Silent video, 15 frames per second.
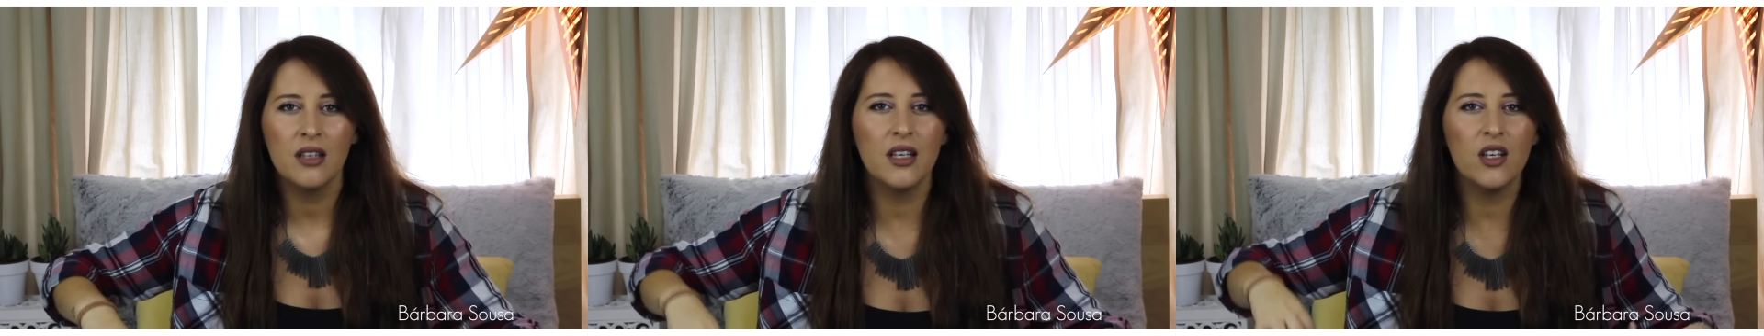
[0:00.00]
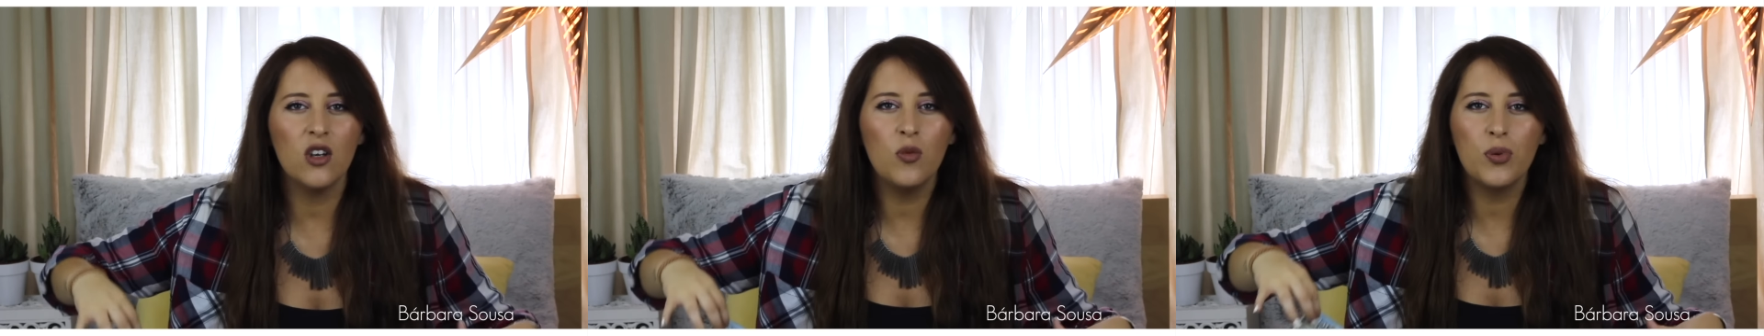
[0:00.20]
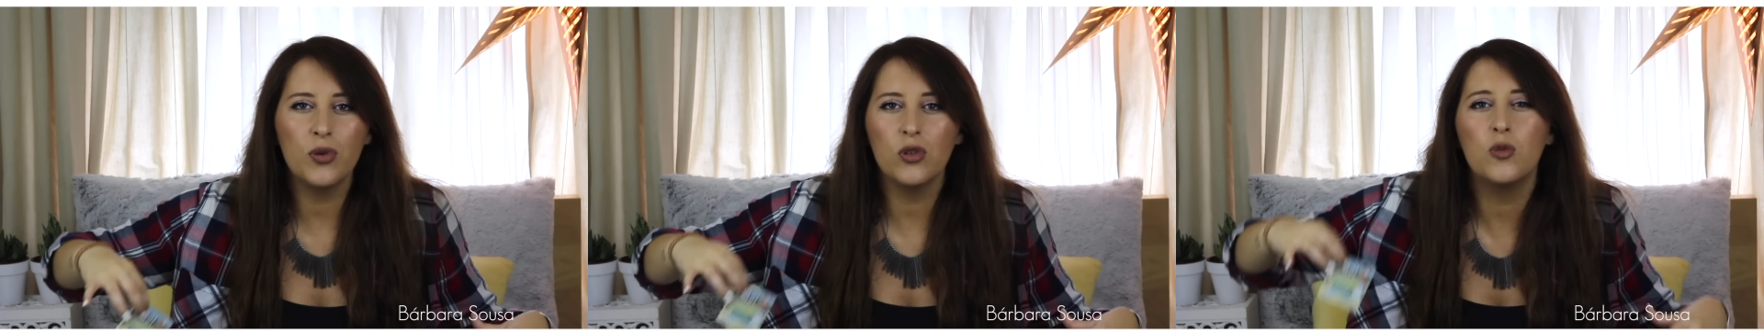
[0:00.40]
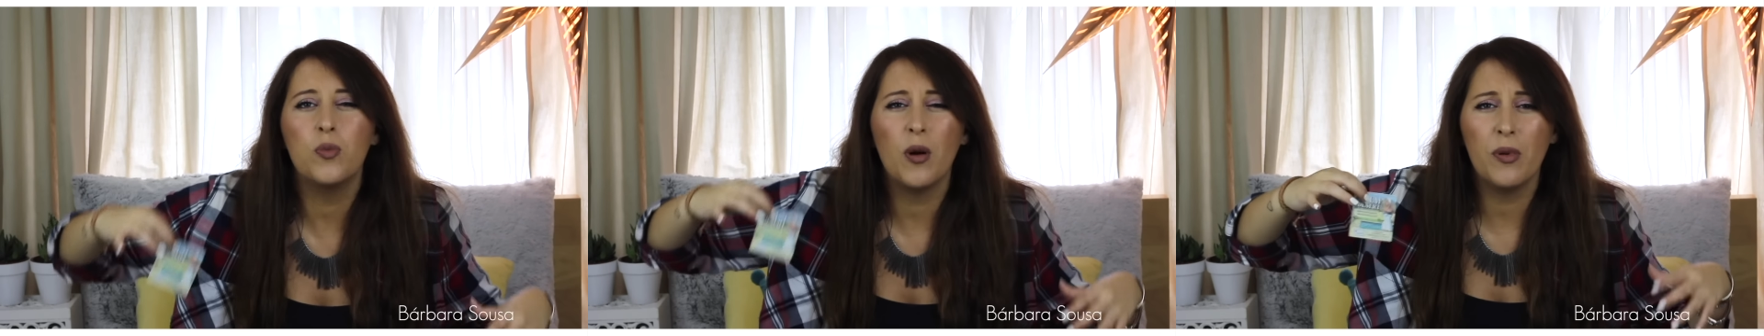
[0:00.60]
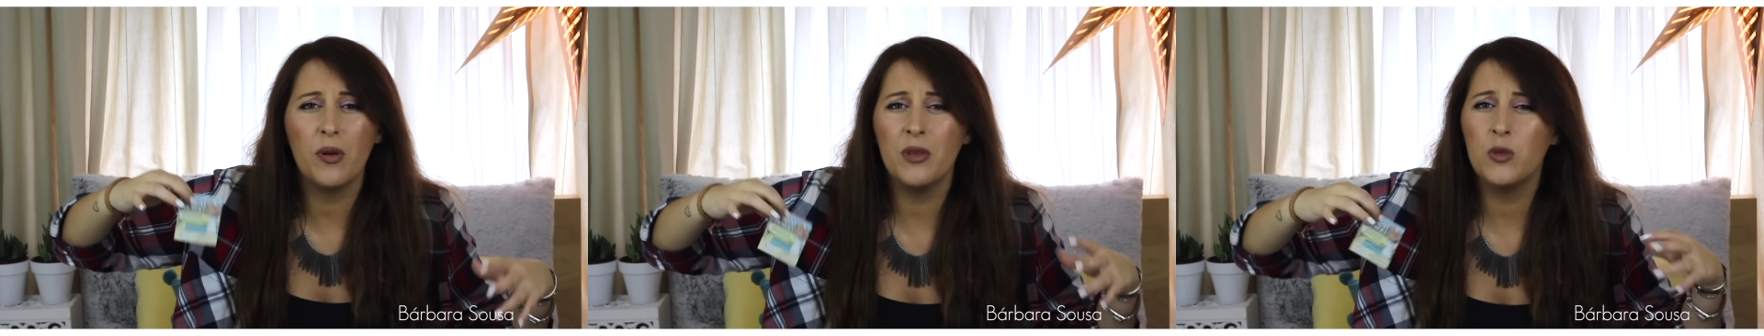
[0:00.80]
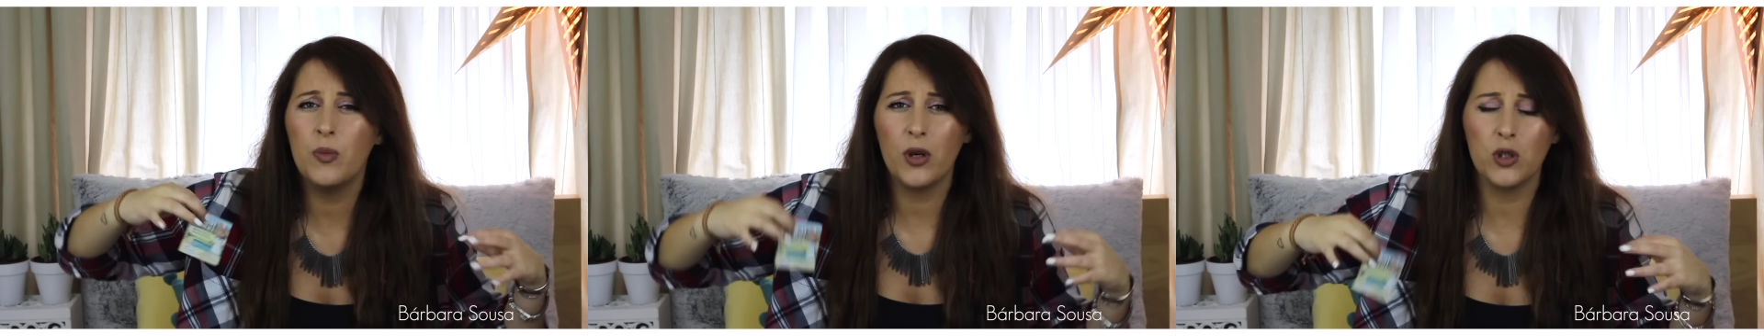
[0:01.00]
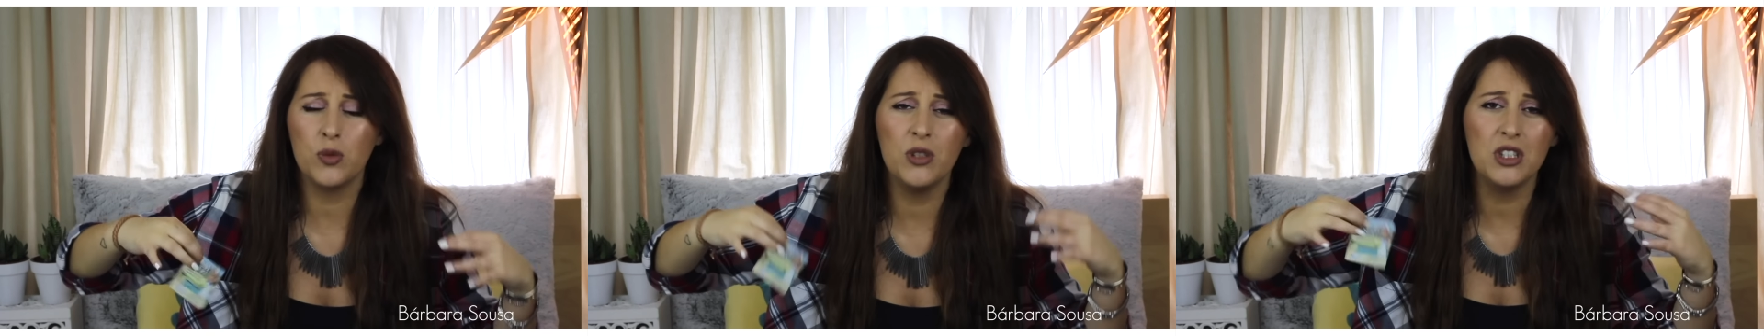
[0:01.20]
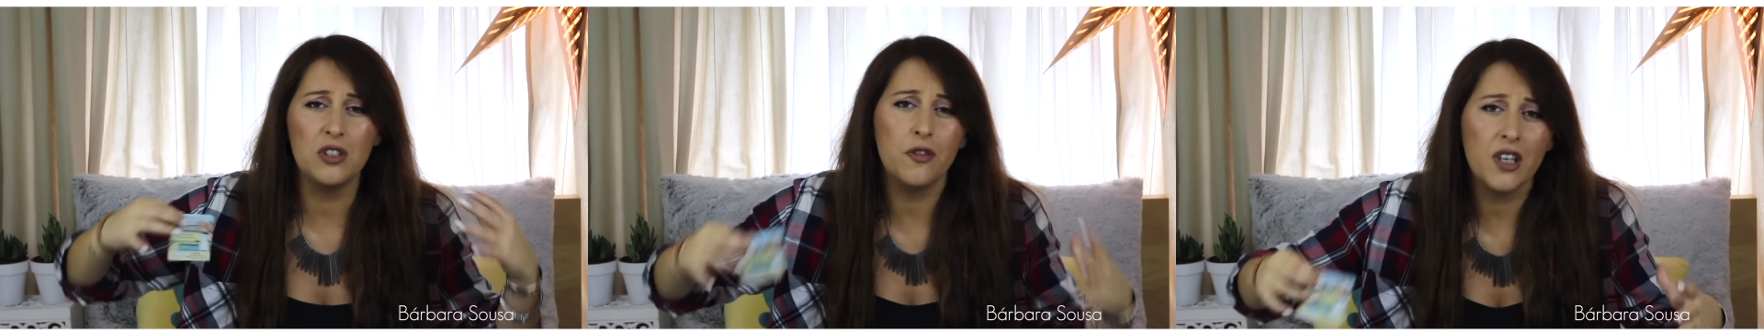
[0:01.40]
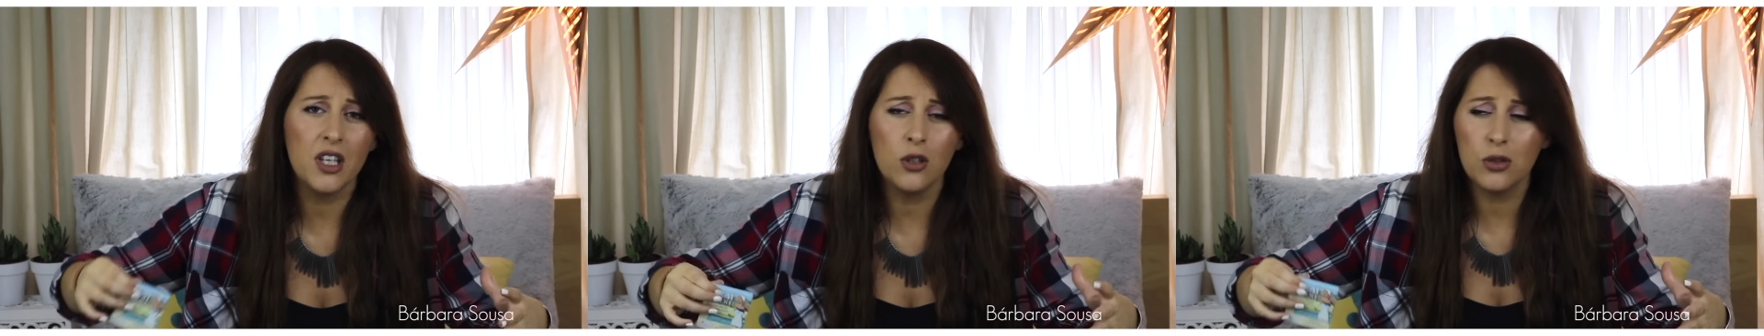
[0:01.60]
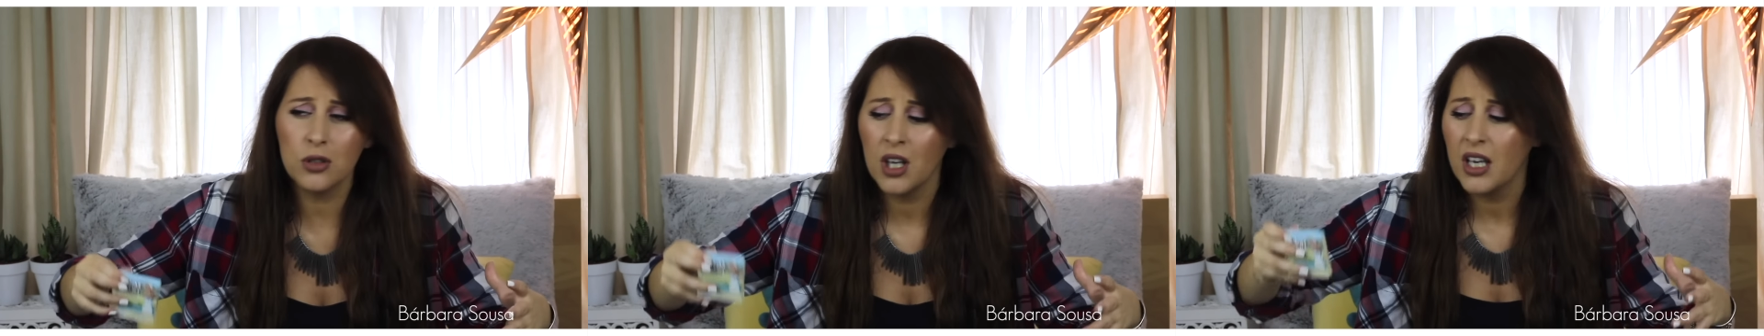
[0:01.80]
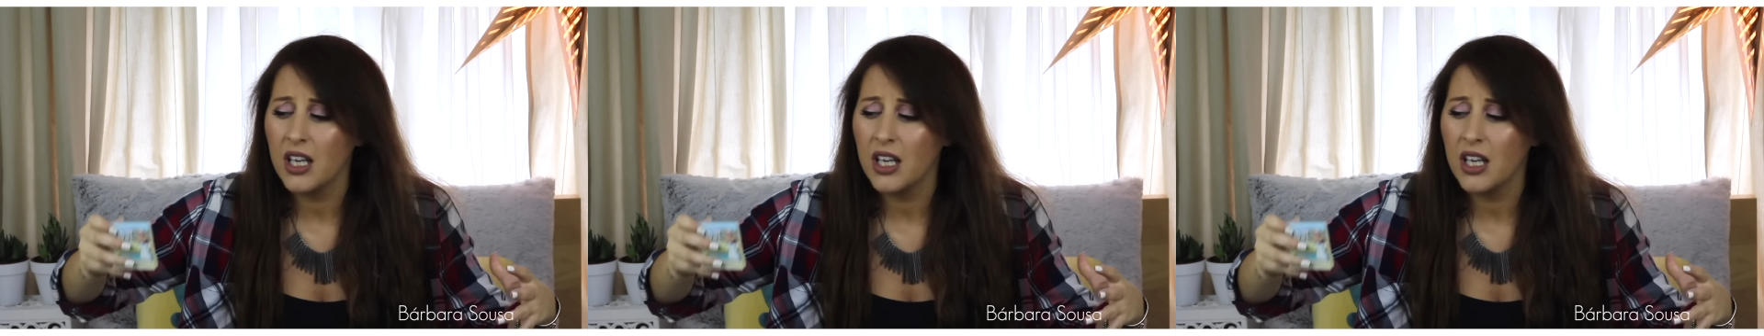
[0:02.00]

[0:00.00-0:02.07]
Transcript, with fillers: nem é um produto propriamente para os meses frios.